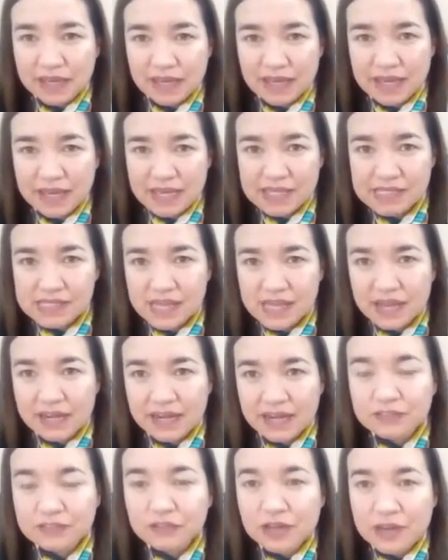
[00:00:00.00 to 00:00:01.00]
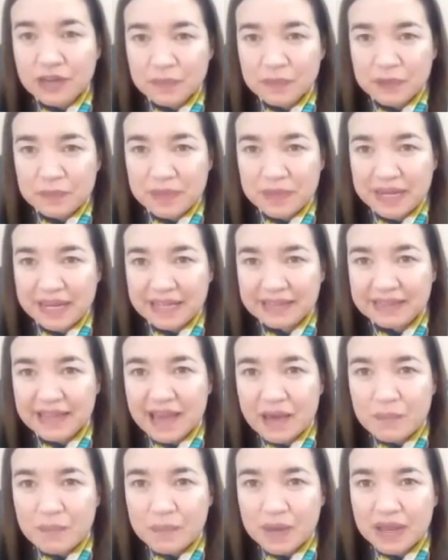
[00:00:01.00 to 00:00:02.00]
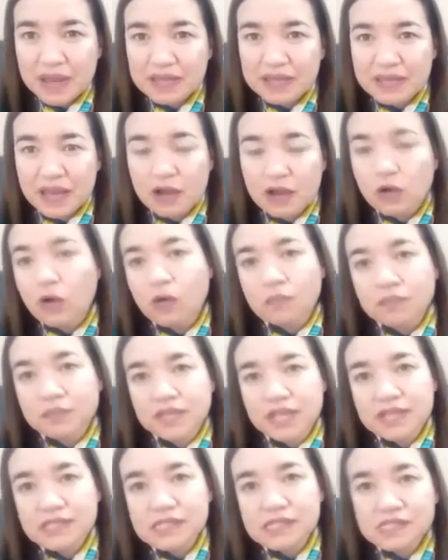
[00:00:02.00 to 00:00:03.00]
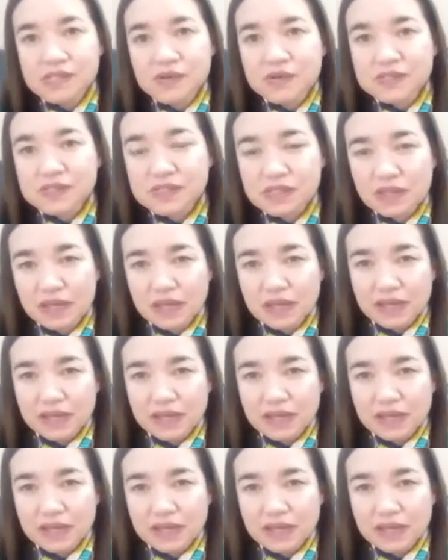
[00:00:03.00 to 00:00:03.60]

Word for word: eh, cerrando la primera etapa y a comienzos